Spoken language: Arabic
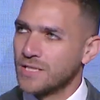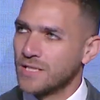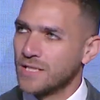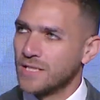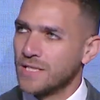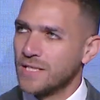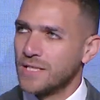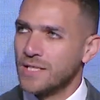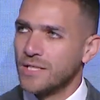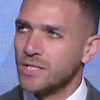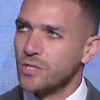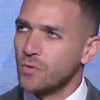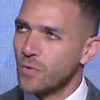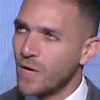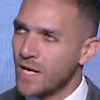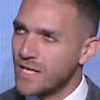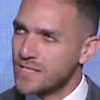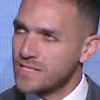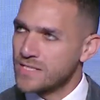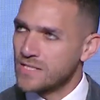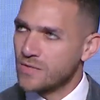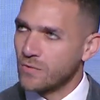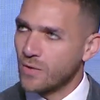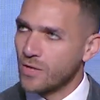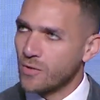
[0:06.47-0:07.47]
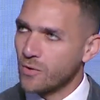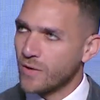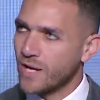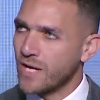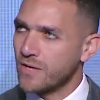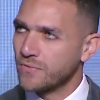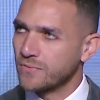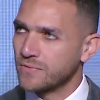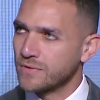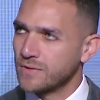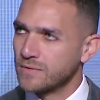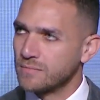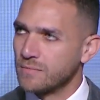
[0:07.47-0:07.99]
اللي يوازي
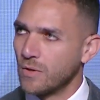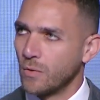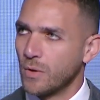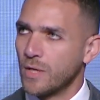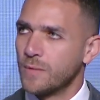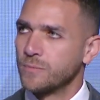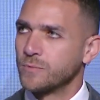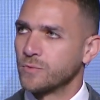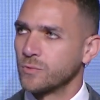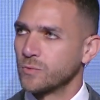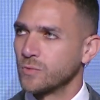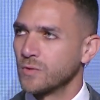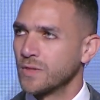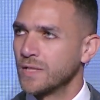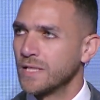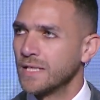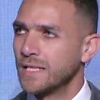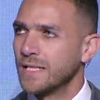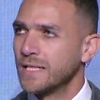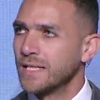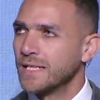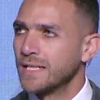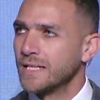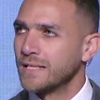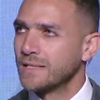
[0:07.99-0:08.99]
ويكافئ موهبته جزء خاص